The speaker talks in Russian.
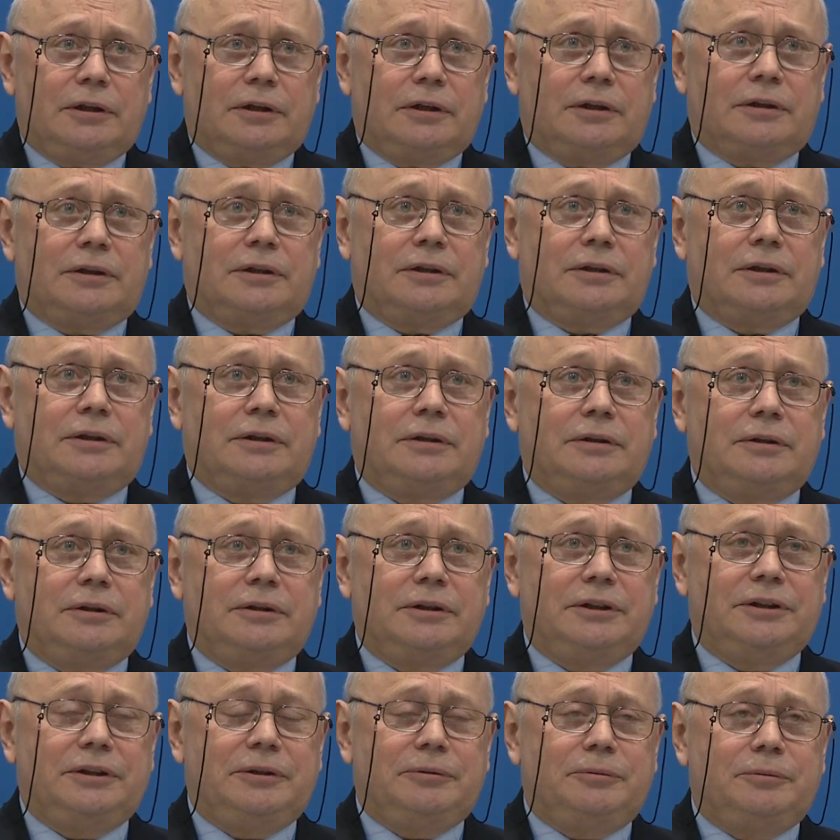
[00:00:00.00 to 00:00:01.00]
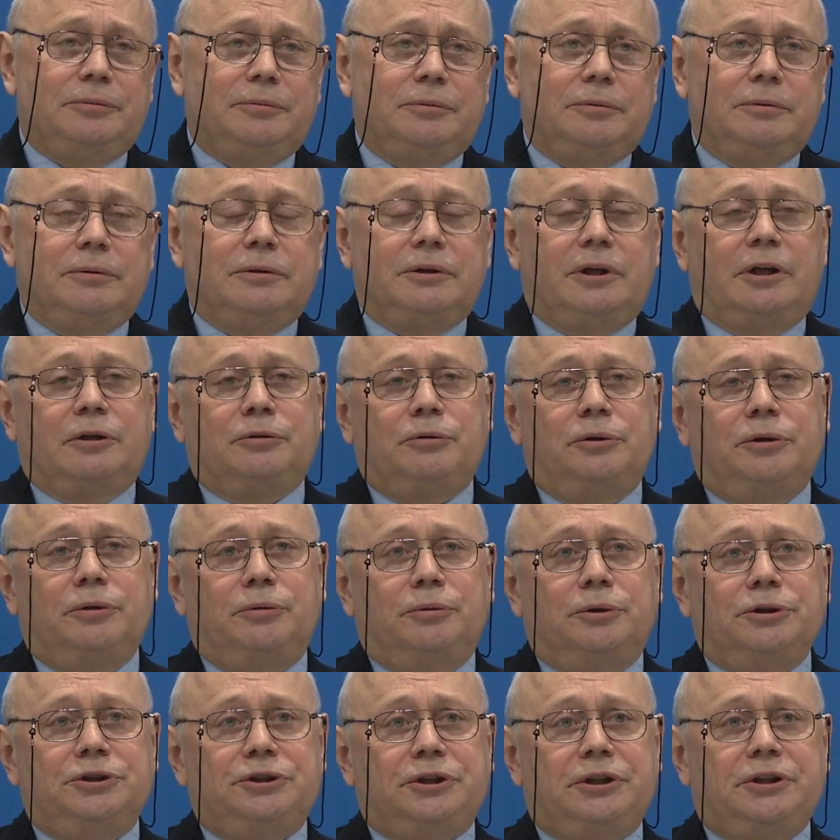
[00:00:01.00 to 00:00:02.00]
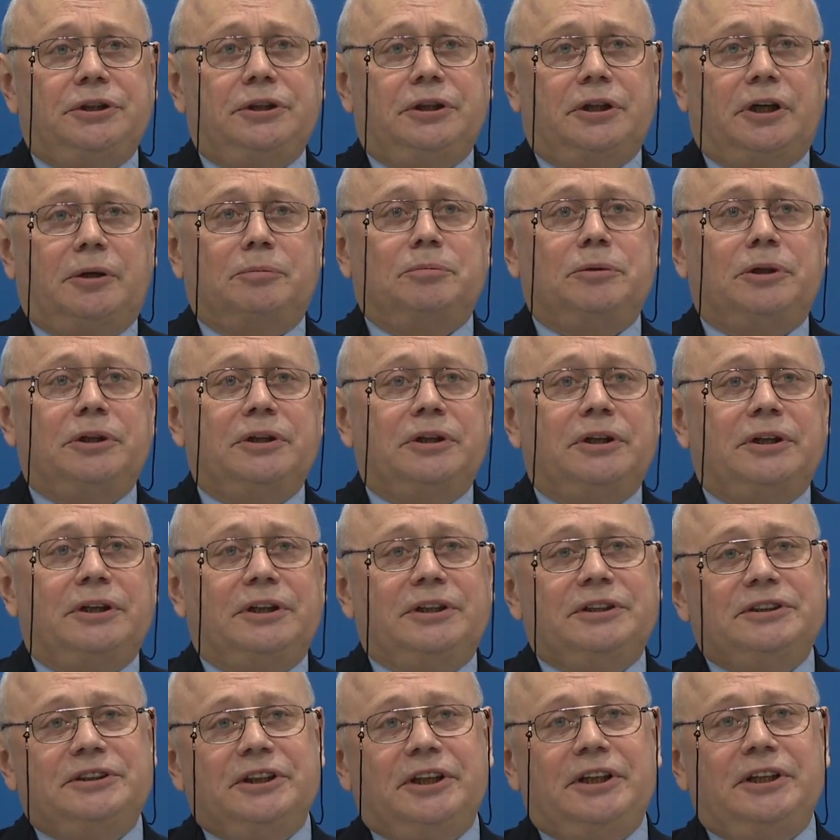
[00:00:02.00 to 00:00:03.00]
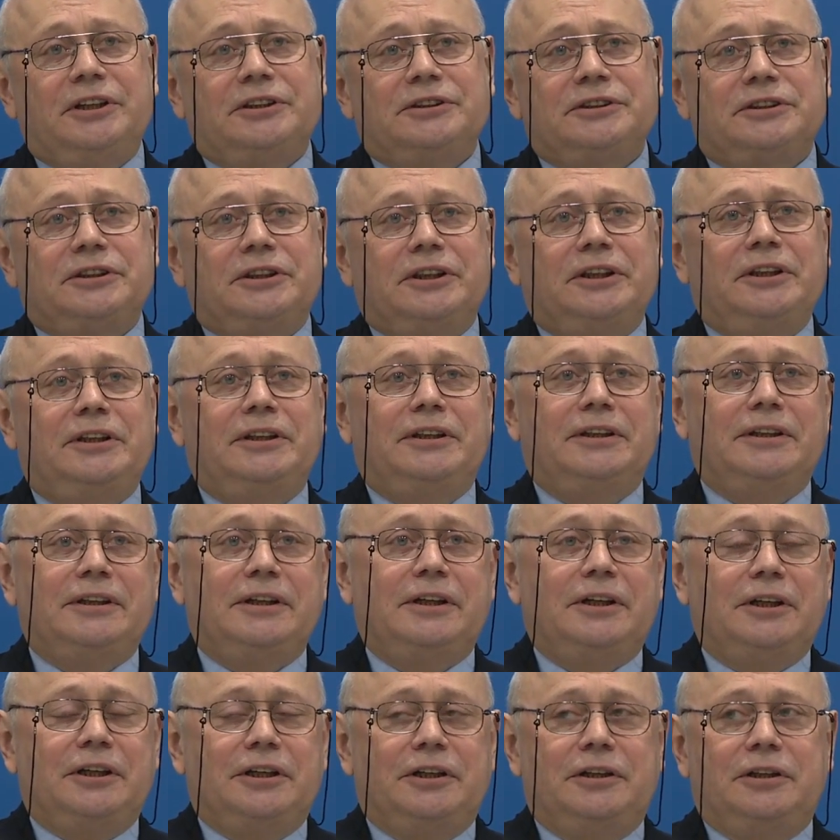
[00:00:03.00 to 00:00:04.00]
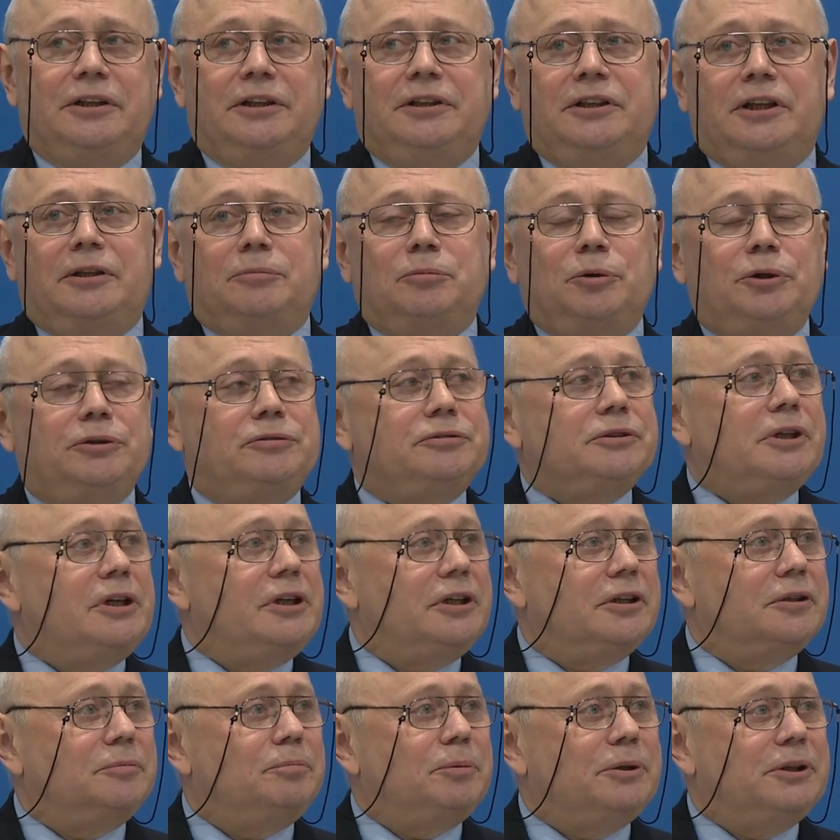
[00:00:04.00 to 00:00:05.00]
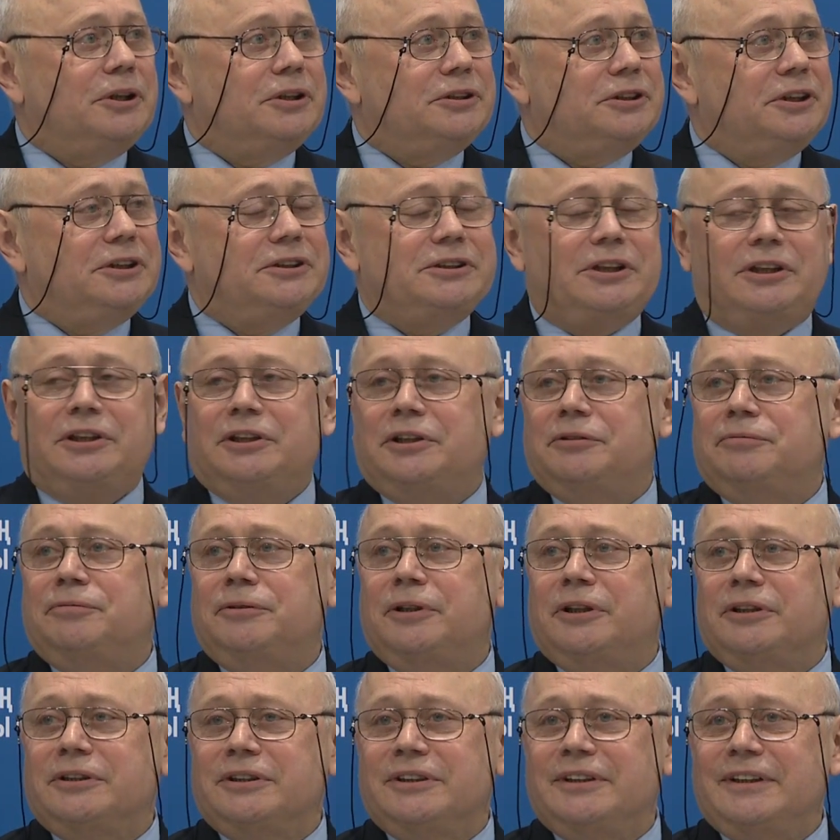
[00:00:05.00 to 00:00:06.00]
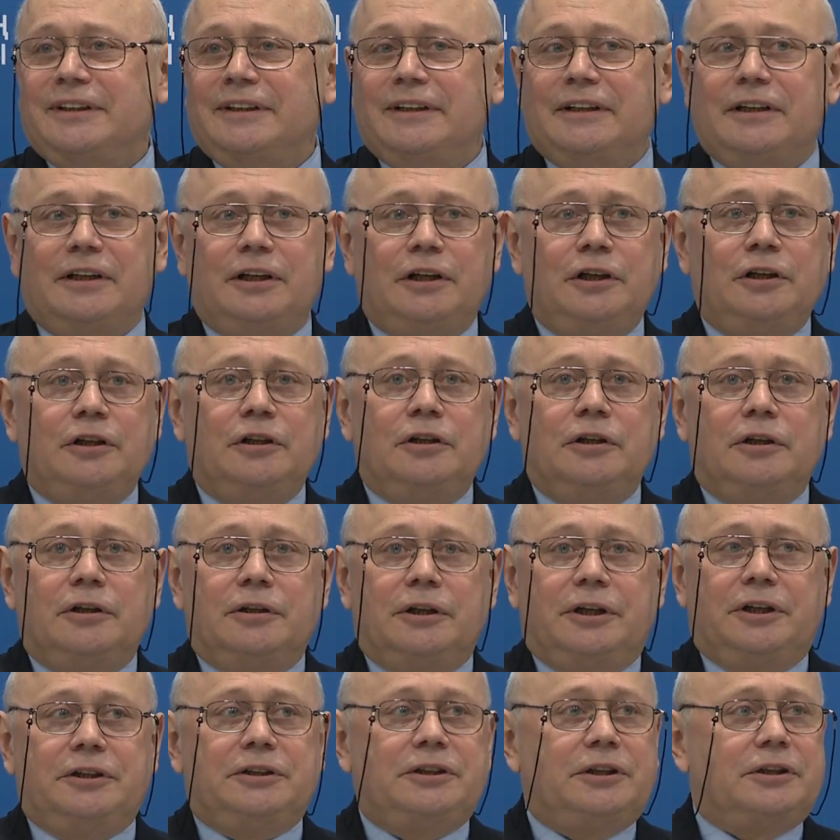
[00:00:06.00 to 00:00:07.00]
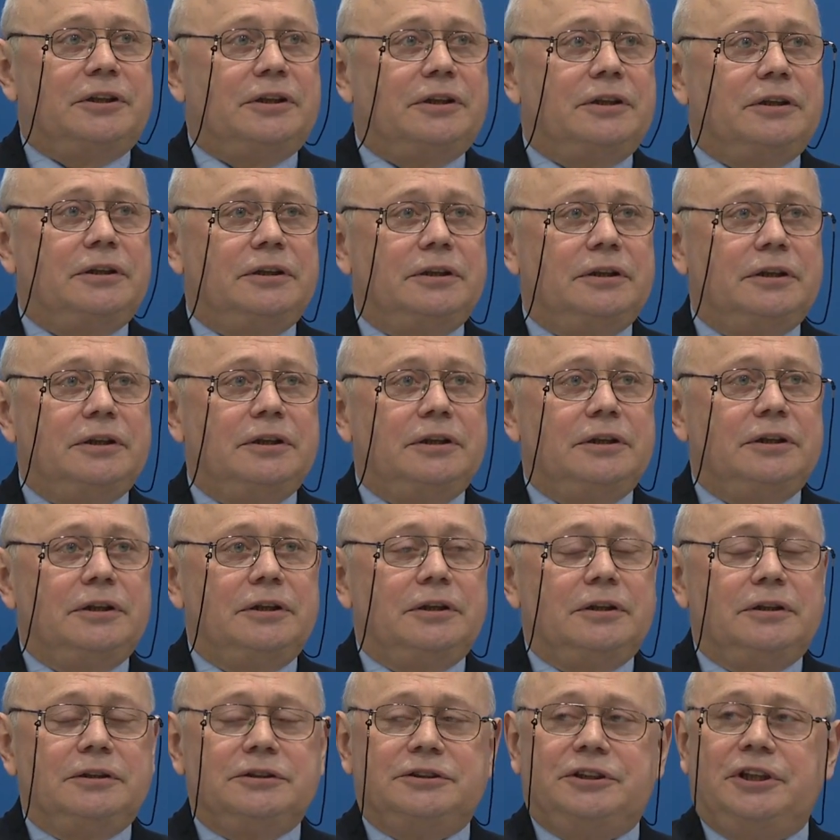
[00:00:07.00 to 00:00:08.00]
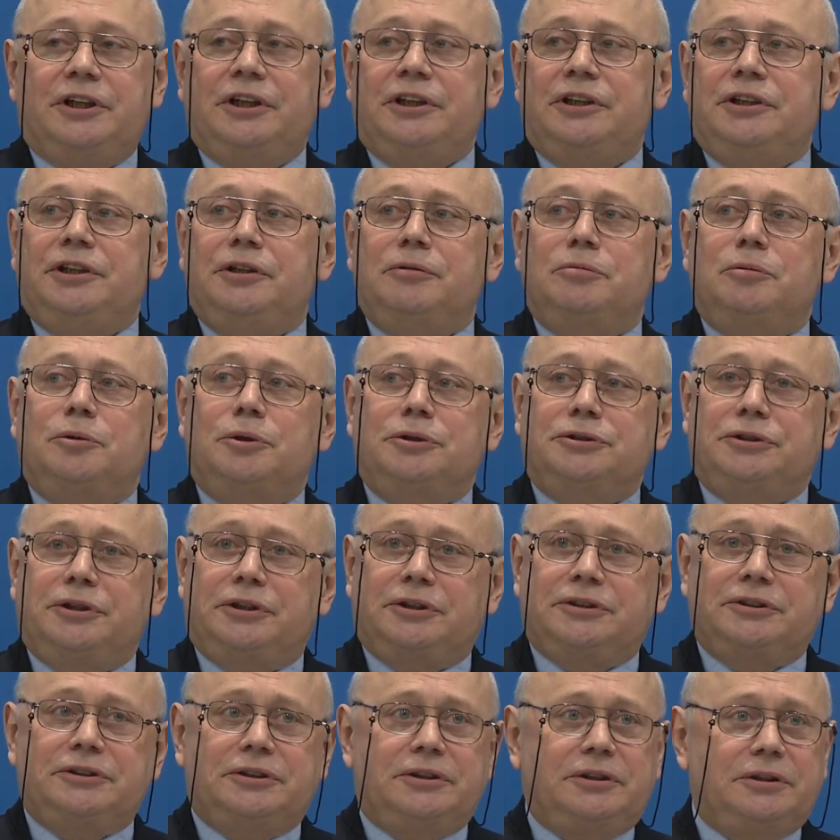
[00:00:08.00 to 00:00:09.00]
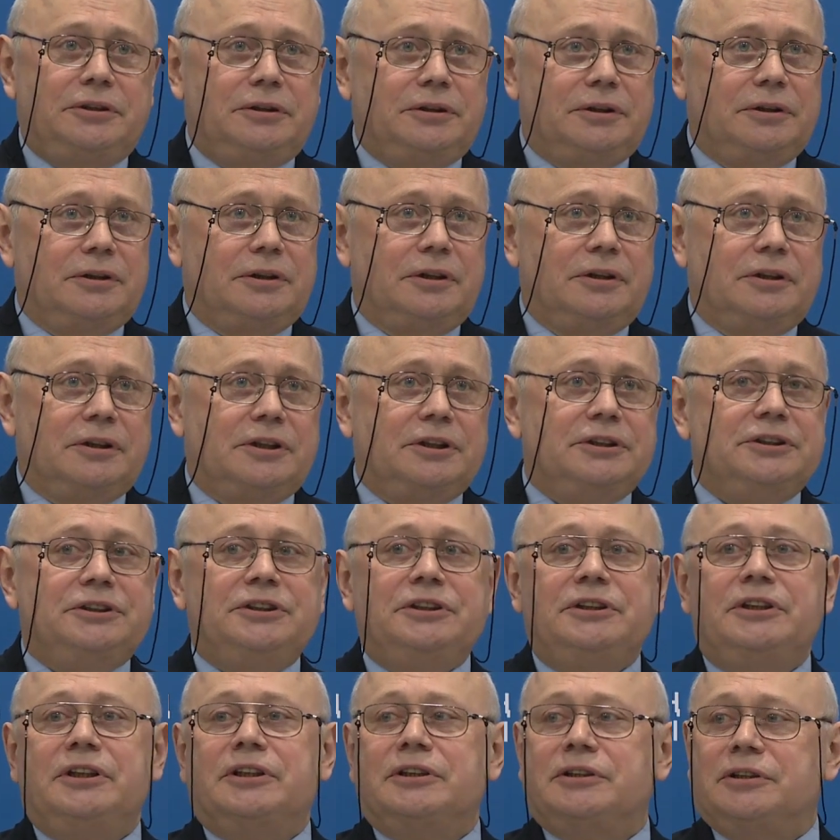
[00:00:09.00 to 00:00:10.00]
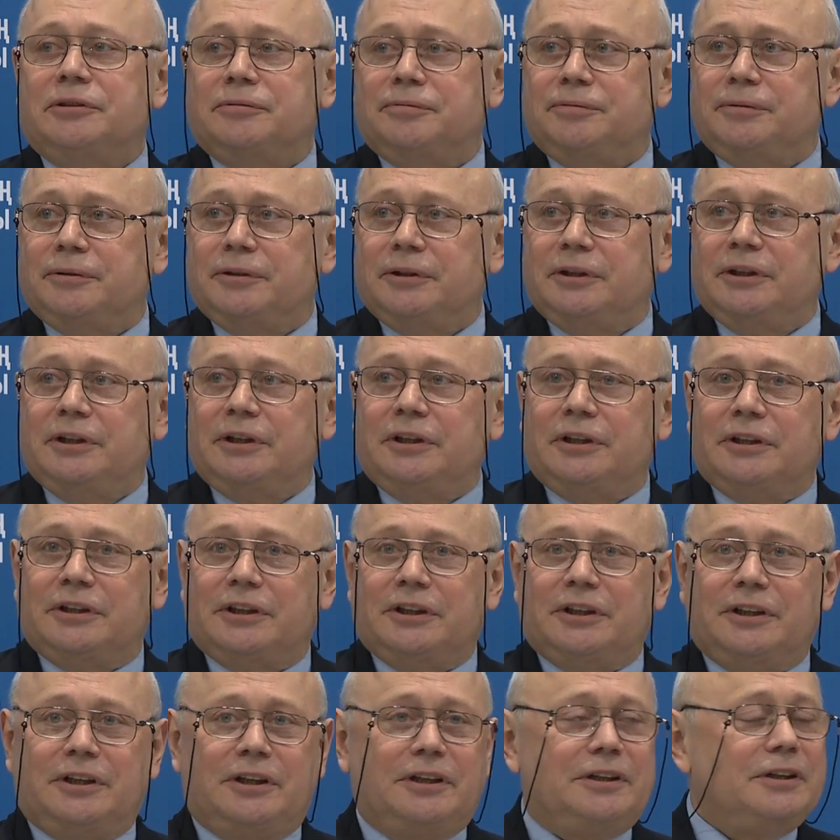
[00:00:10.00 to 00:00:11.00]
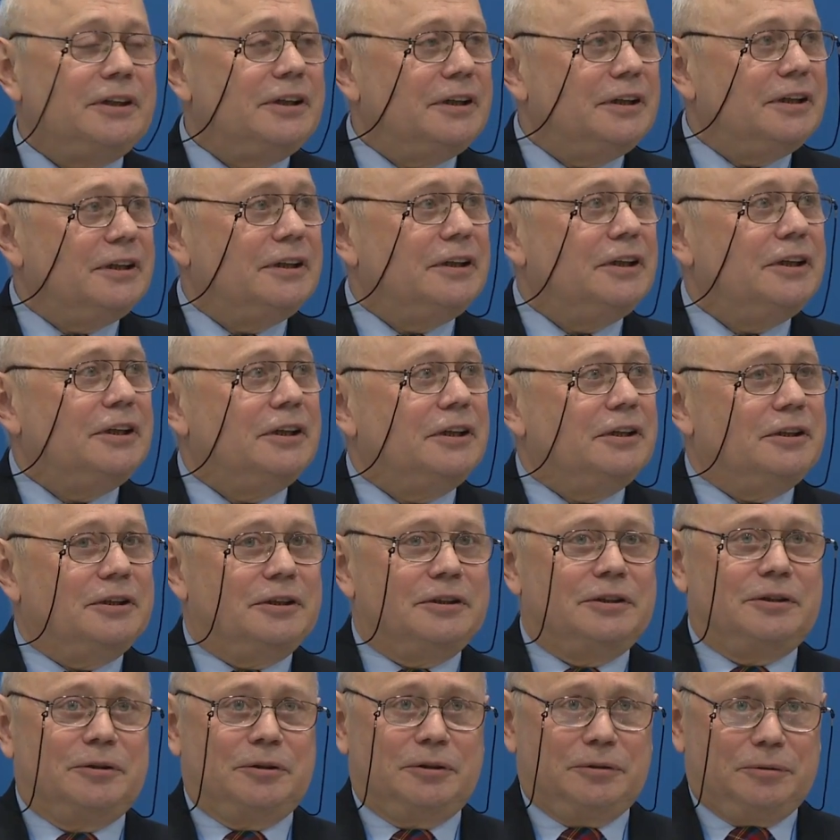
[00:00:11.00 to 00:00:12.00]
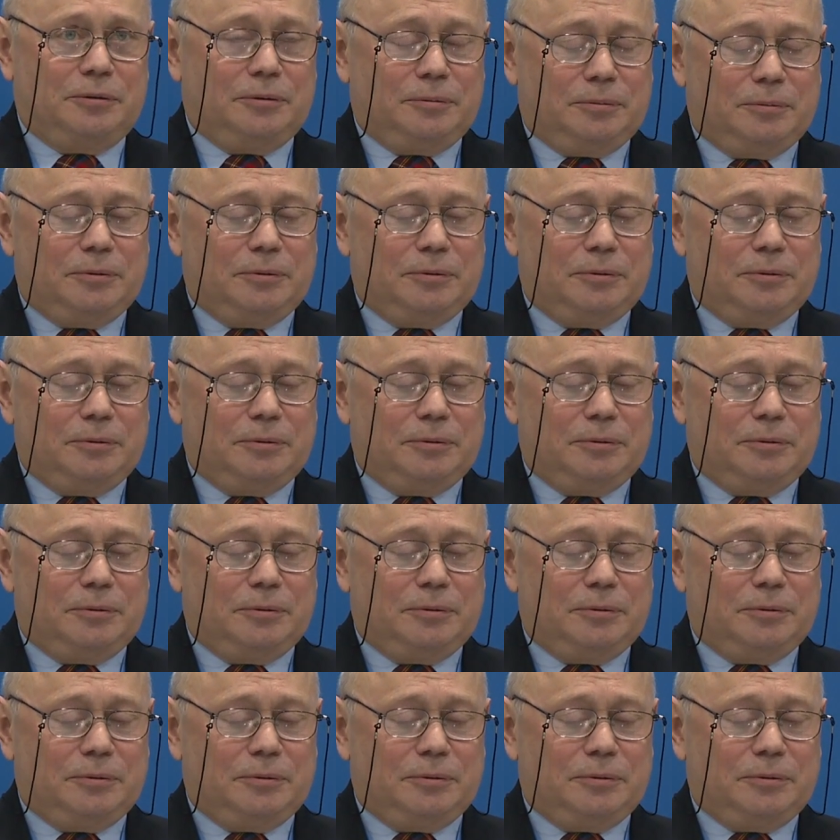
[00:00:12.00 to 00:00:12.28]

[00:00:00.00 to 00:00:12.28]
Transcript: Э, такой очень интересный и, на мой взгляд, положительный факт. Это Средний возраст э, кандидатов на э,